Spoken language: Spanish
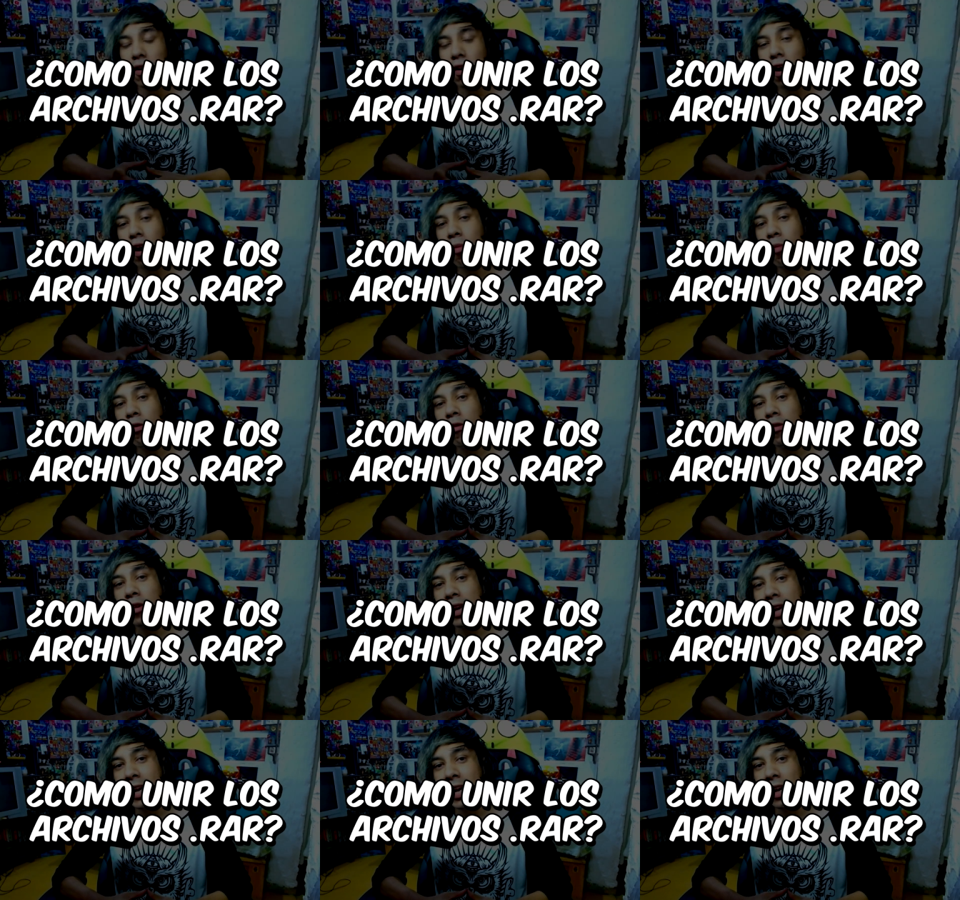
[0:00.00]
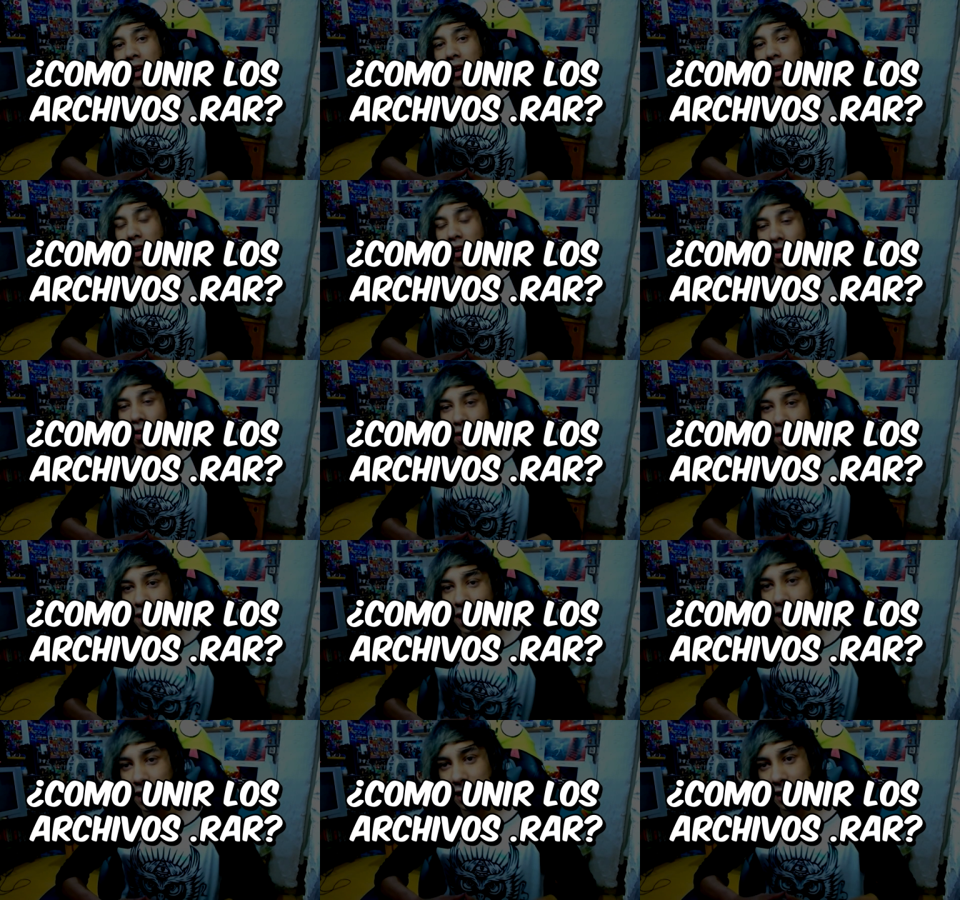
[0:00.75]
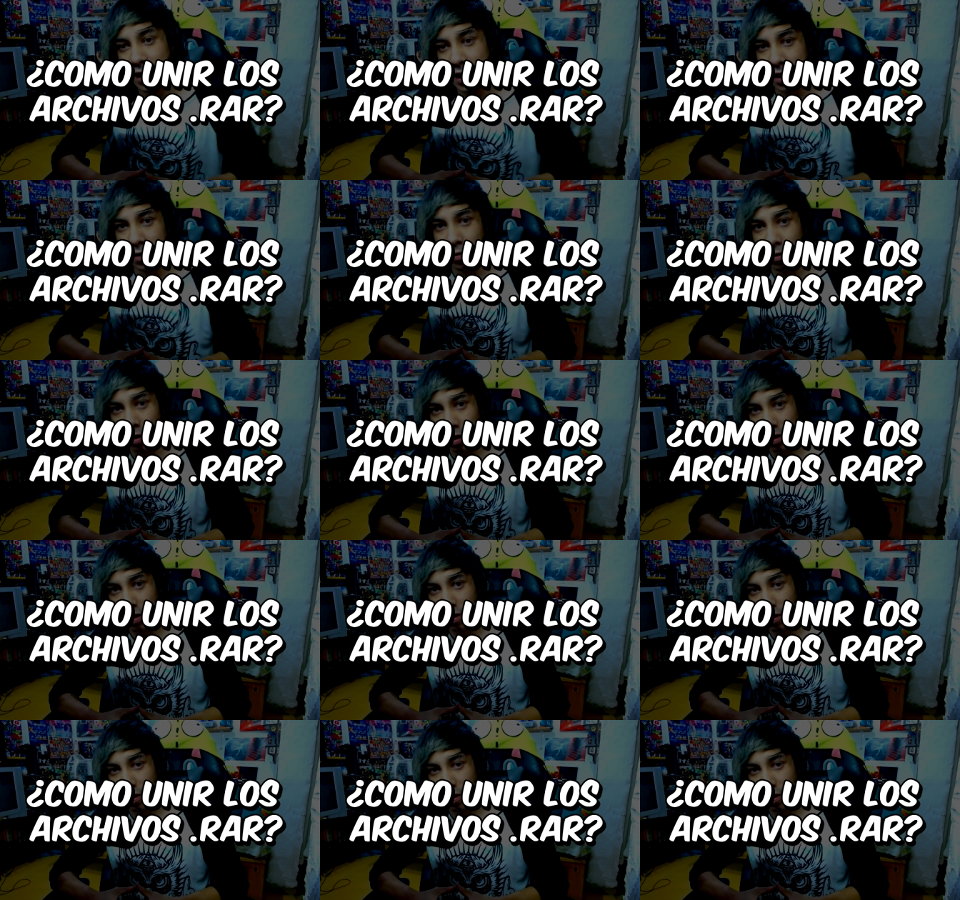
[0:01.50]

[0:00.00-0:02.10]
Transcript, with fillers: ¿Cómo unir los archivos